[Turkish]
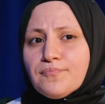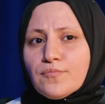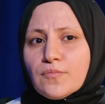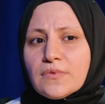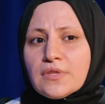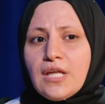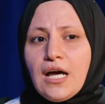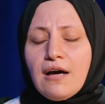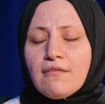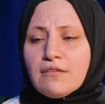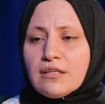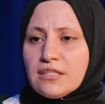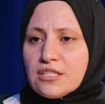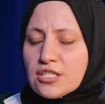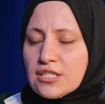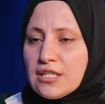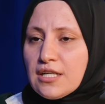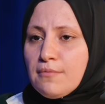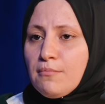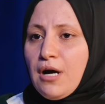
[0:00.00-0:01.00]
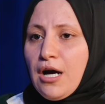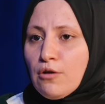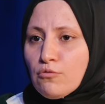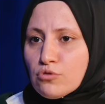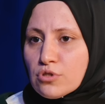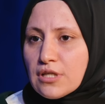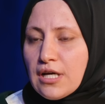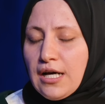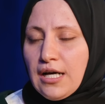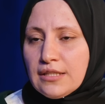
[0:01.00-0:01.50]
davranışlara
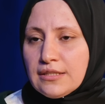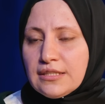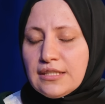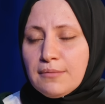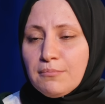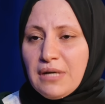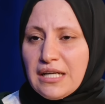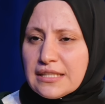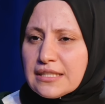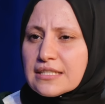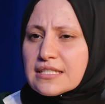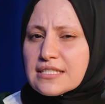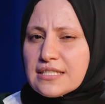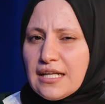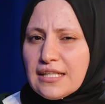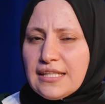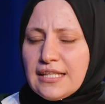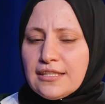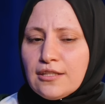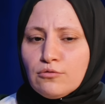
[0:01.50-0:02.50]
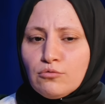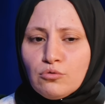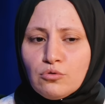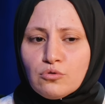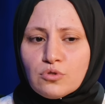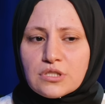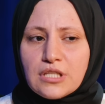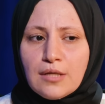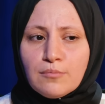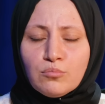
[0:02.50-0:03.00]
maruz kaldığında mantıksal değil de
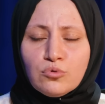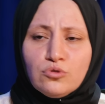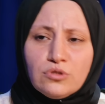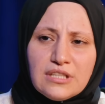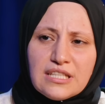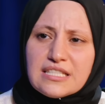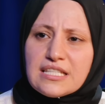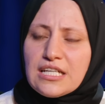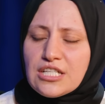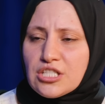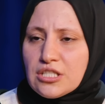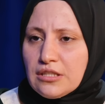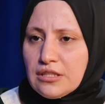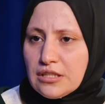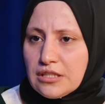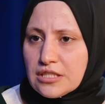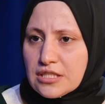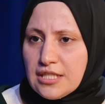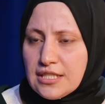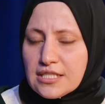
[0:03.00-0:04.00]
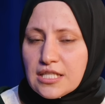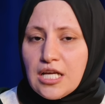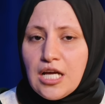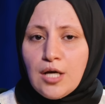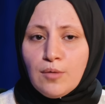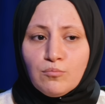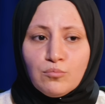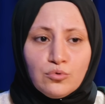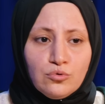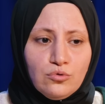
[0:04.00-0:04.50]
duygusal bunu nasıl aşılayacağız?
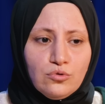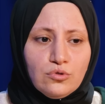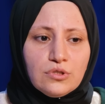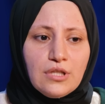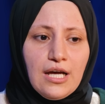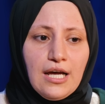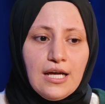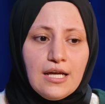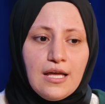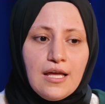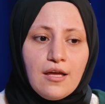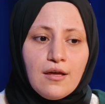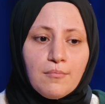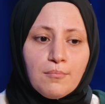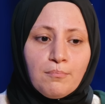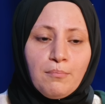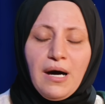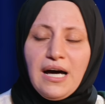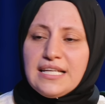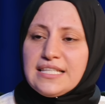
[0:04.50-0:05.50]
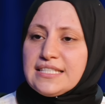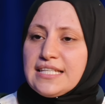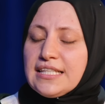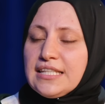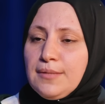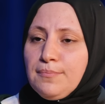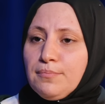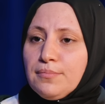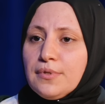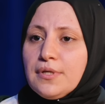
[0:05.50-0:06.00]
Bunu da
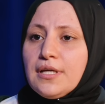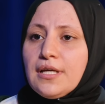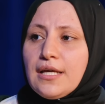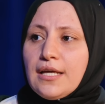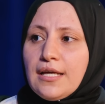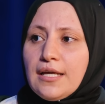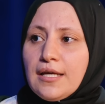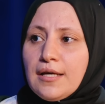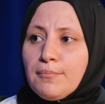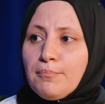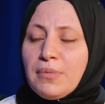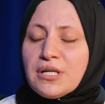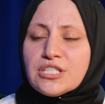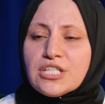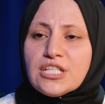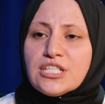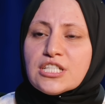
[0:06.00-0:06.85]
bahsedip e, başa